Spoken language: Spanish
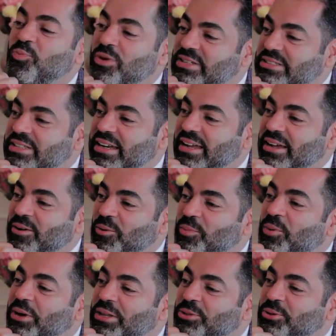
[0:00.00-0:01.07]
muestre un
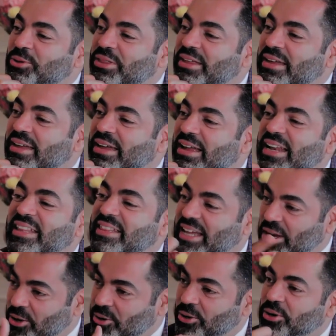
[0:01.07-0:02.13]
poquito del
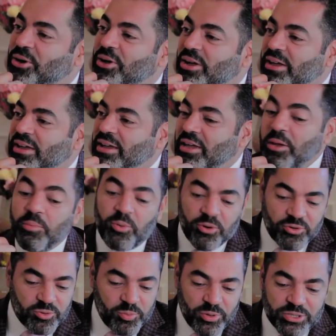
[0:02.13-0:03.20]
interior y por
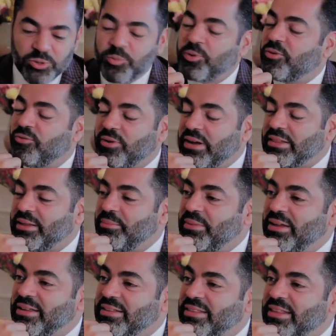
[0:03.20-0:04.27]
supuesto por fuera
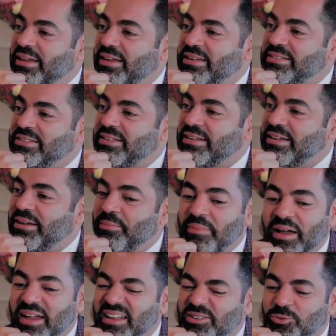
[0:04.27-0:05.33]
también de este
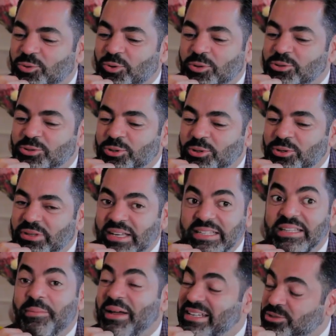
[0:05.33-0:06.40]
majestuoso de
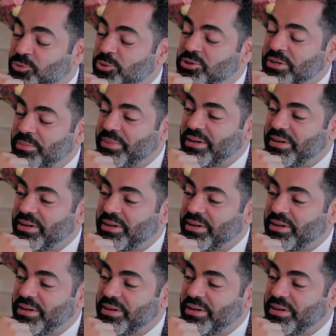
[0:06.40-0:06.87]
esta majestuosa